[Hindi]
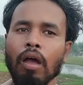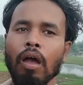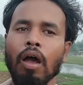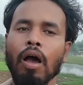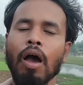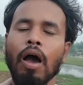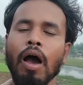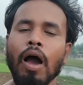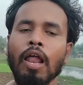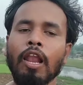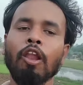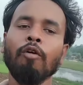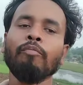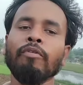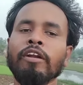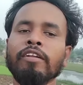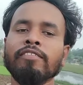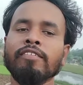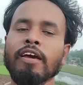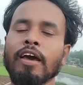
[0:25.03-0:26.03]
हेलो फ्रेंड्स
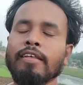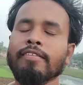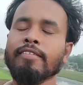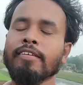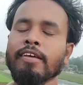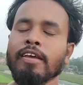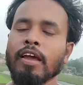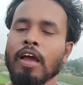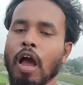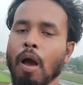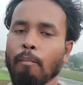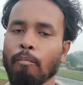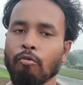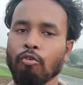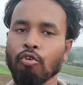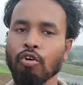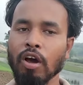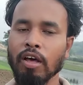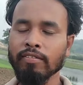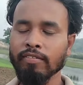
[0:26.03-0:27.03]
कैसे हैं आप लोग
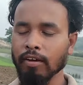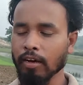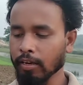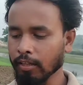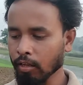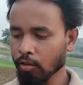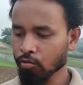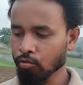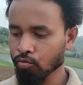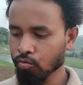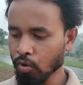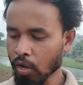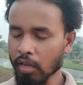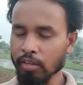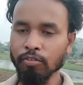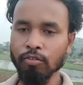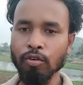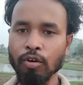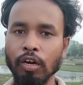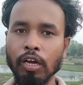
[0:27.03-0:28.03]
आशा करता हूँ स्वस्थ
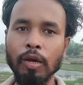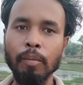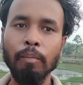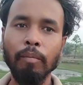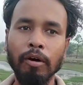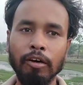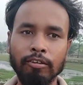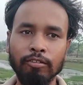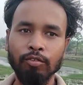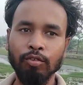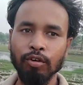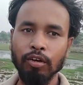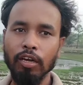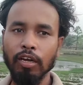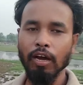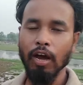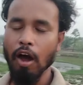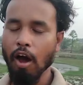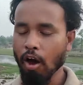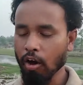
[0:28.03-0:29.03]
होंगे मस्त होंगे
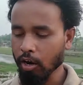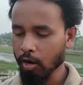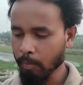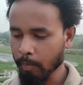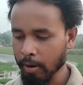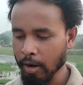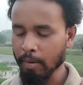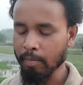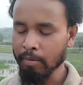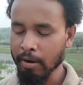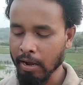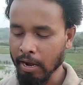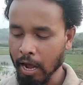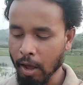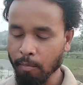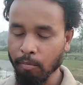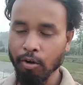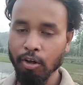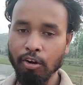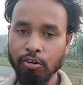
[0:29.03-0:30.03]
और अपना अपना काम
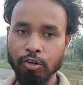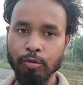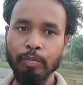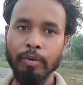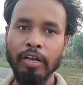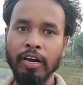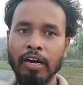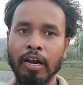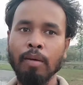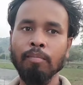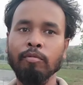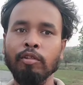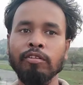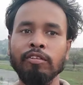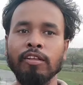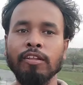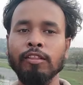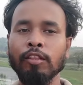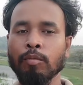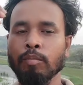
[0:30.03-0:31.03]
करेंगे मेरा नाम जैसे
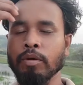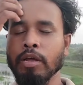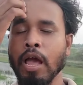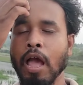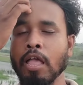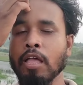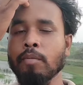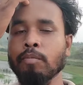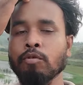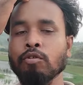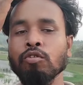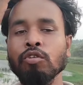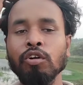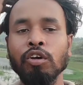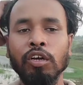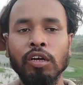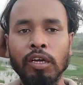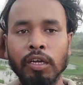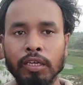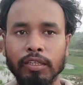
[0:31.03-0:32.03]
तो मैं आज आपको
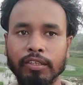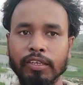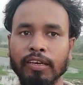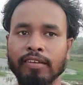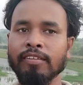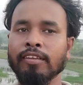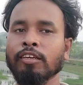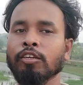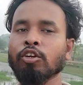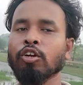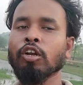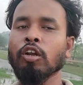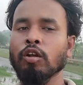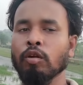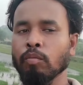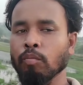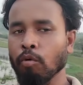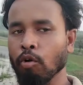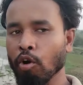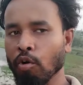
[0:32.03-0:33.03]
जैसे चटर
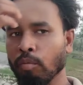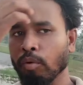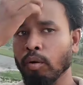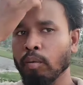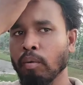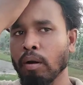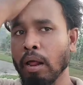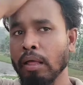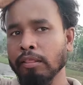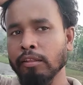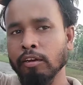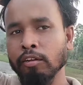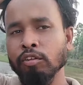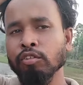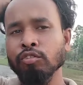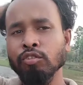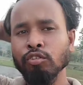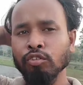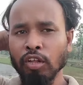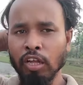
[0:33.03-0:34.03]
ब्लॉग वीडियो बनाता हैं दोस्तों
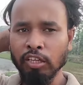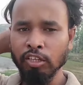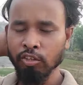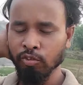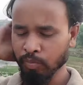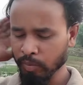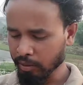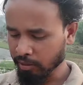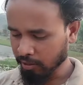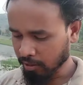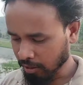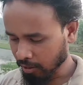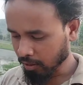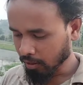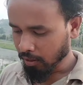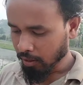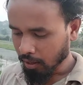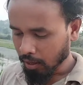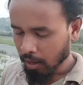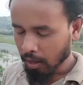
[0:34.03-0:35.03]
तो आज स्पेशली
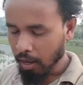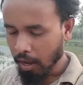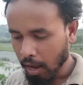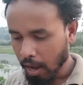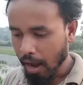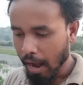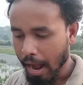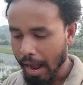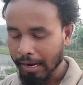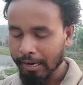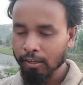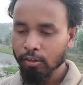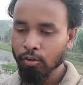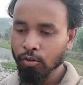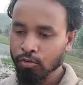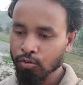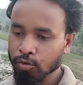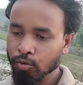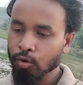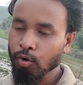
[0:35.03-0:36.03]
आगे
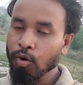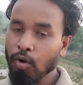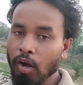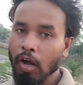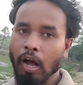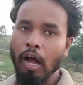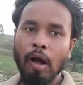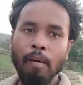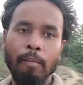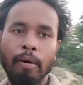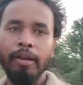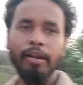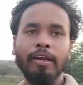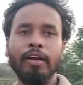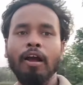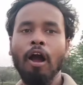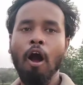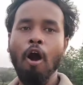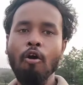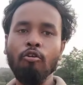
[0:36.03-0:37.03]
दोस्तों हमारे
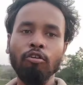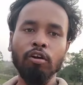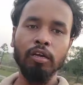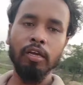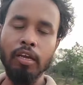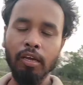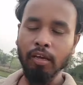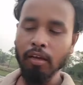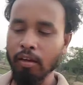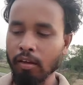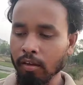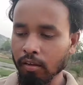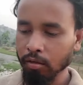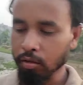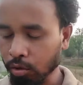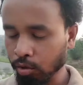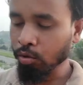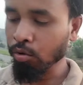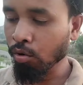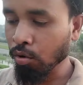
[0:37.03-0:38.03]
गांव के
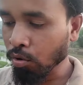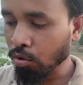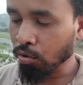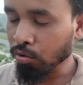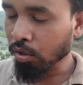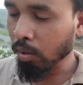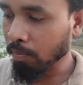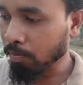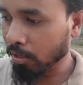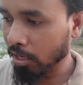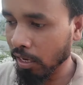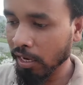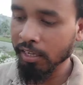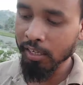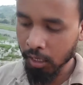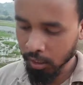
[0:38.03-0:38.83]
जो सबसे नीचे